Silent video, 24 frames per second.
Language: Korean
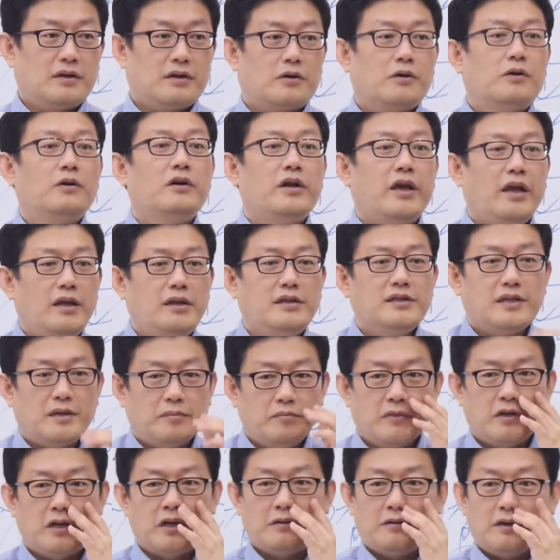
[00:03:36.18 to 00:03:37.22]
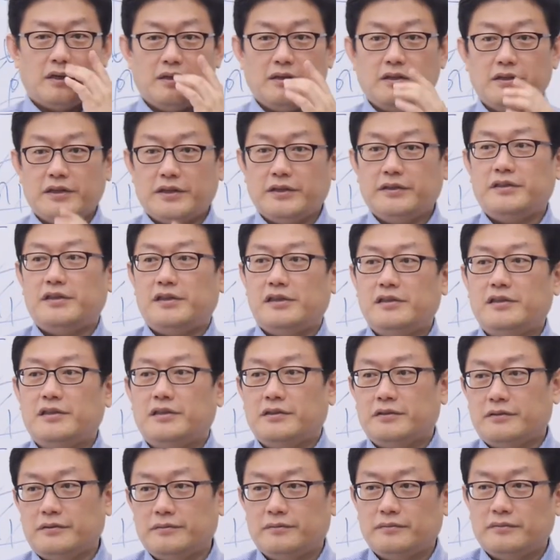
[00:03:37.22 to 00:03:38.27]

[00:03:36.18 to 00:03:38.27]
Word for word: 그걸 해인산매라고 하는 거예요 실제로.